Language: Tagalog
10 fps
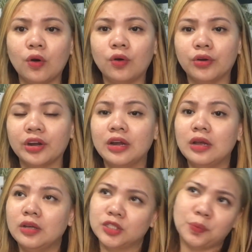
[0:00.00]
or
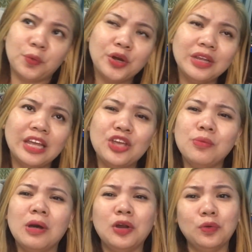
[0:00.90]
sa morning,
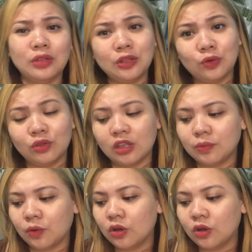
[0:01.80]
yung mga routine-routine mo,